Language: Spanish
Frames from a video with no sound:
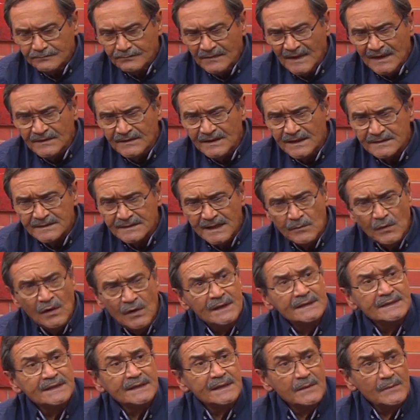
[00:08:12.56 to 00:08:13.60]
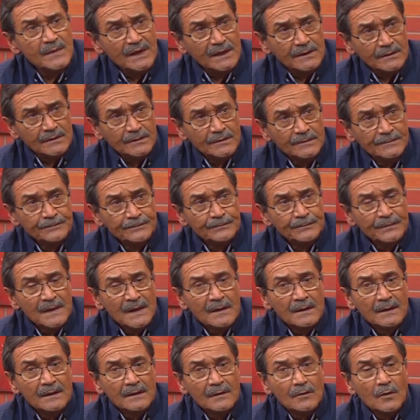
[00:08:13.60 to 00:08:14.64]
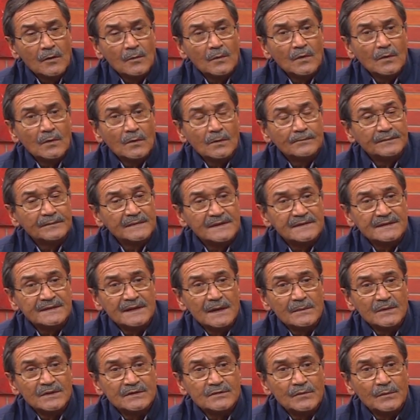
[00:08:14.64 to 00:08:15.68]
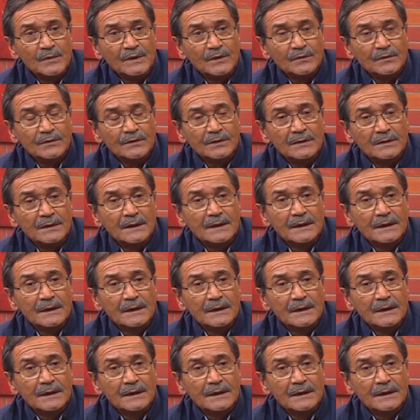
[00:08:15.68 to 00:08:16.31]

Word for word: si entramos al tratamiento, como decíamos hace un minuto,